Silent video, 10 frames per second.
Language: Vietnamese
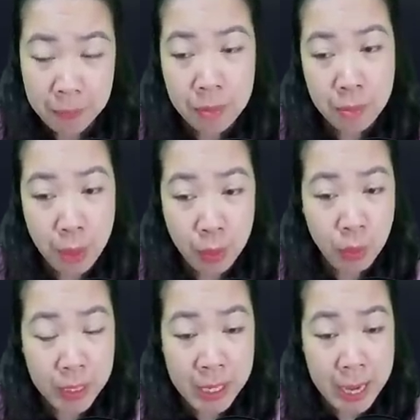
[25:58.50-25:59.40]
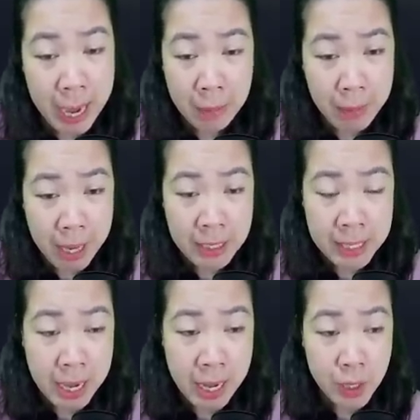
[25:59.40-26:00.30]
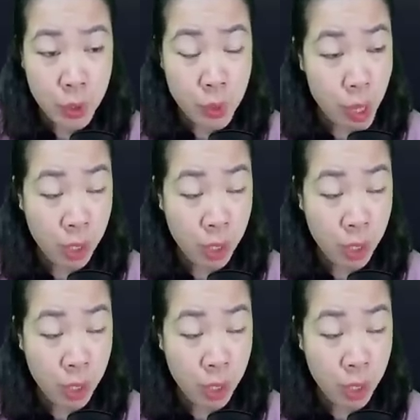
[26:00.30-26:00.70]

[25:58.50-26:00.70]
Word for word: Bầu không khí lãng mạn xen lẫn chút ngọt